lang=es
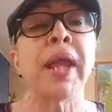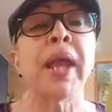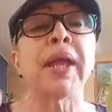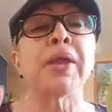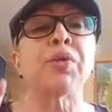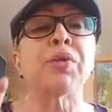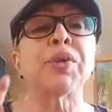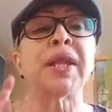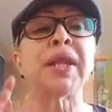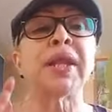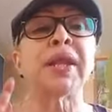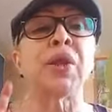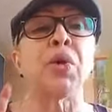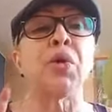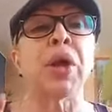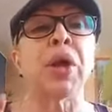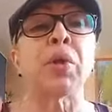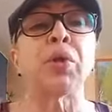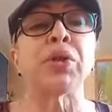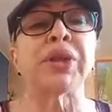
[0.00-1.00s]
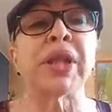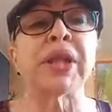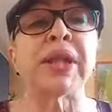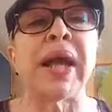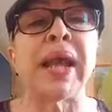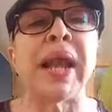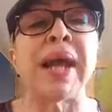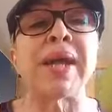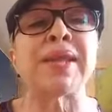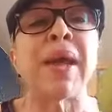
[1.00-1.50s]
Entonces le tengo que
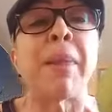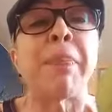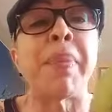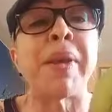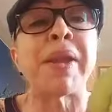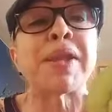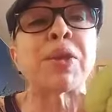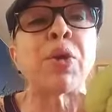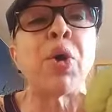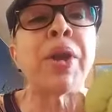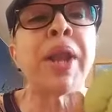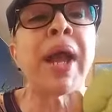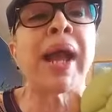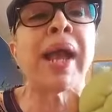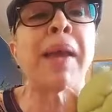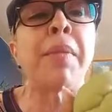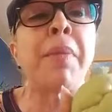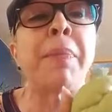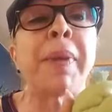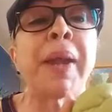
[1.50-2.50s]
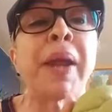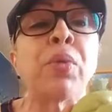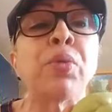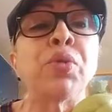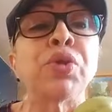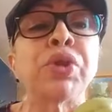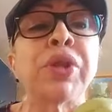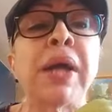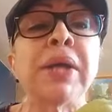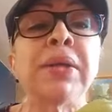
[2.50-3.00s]
contestar a esa persona que me
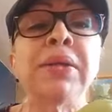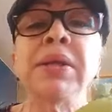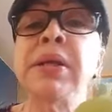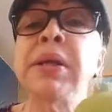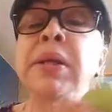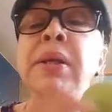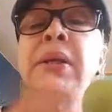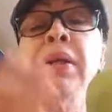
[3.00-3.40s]
preguntan